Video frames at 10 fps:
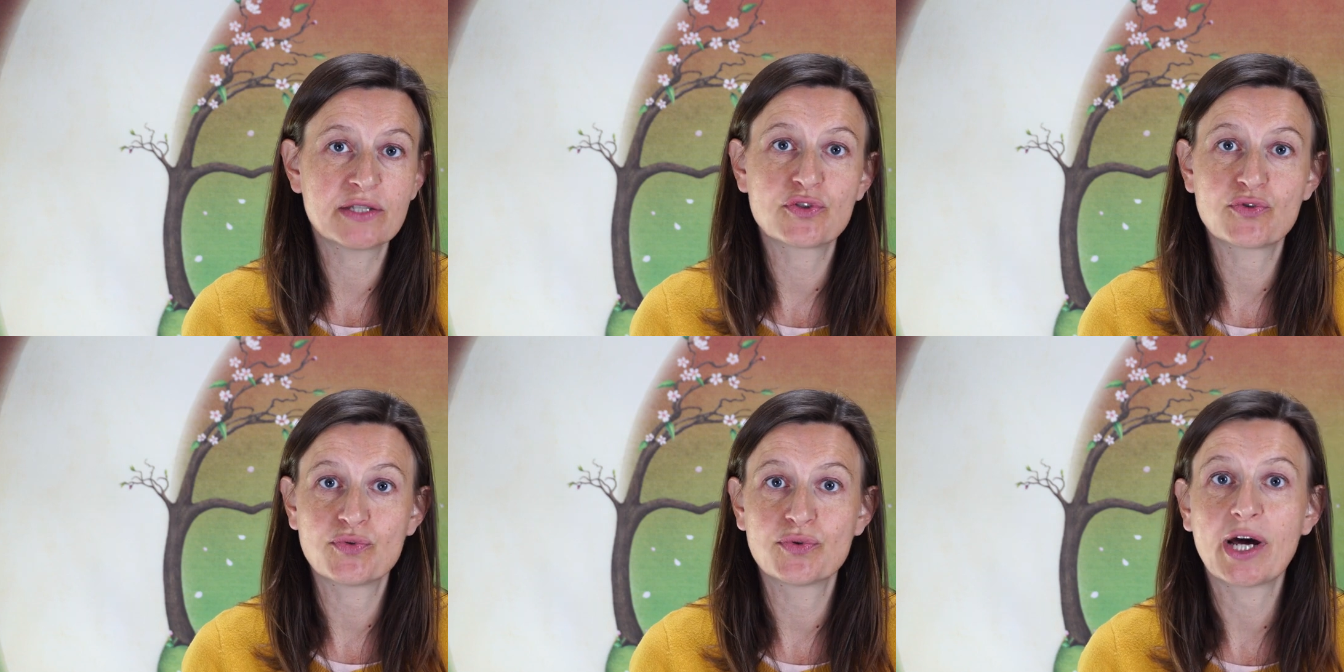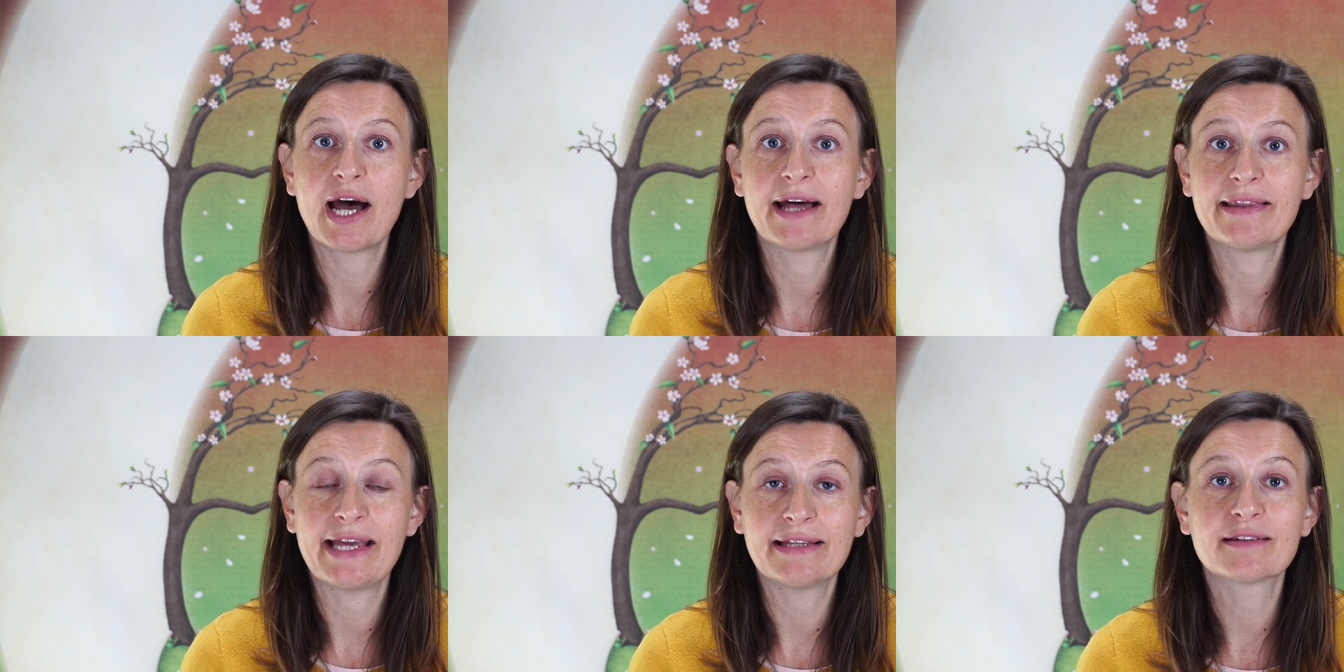sur
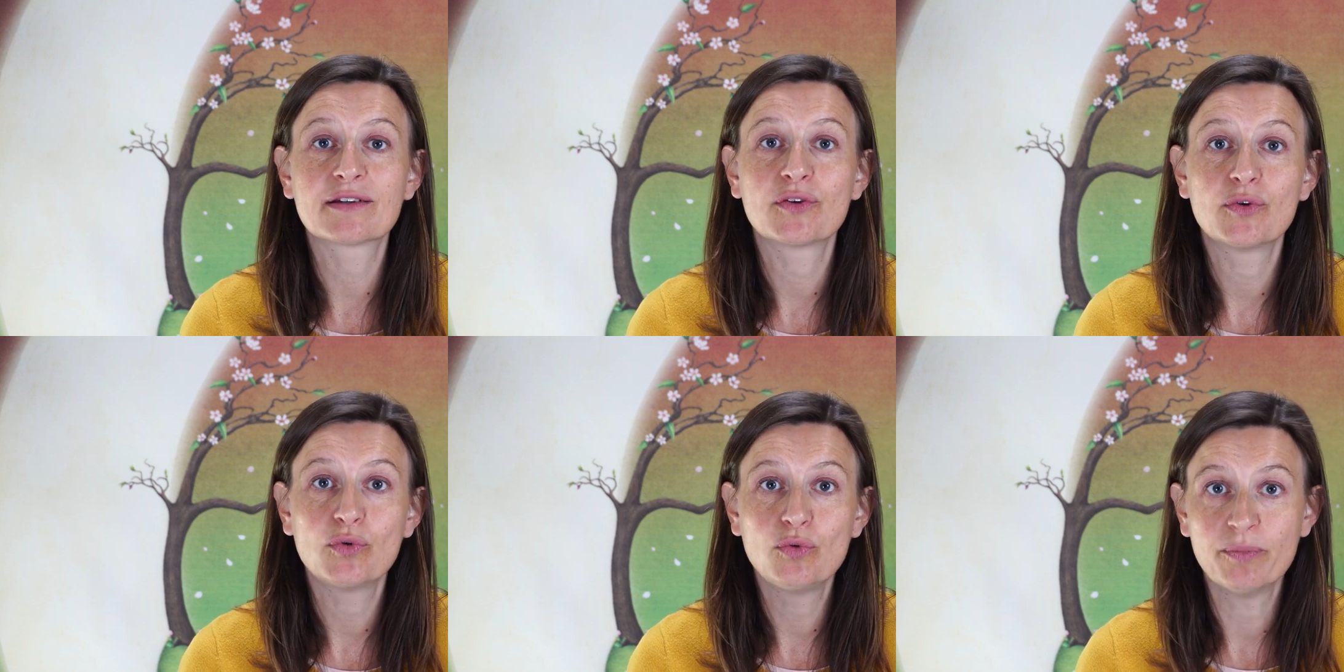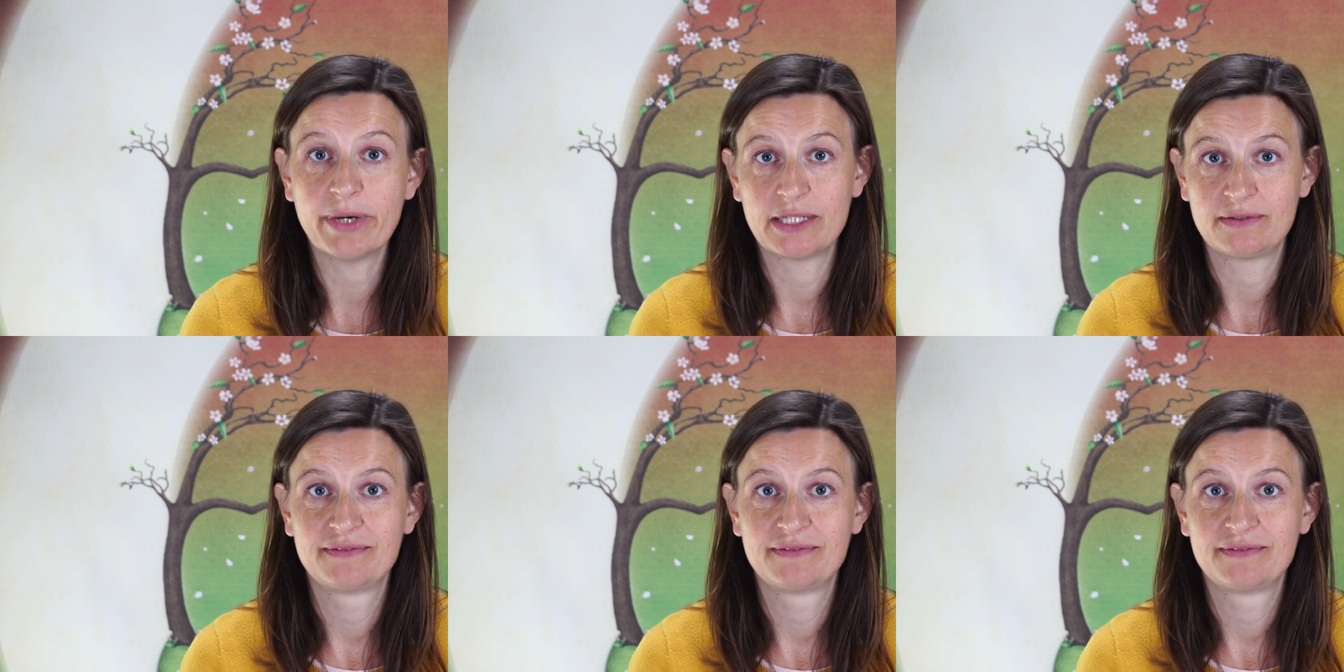un être humain,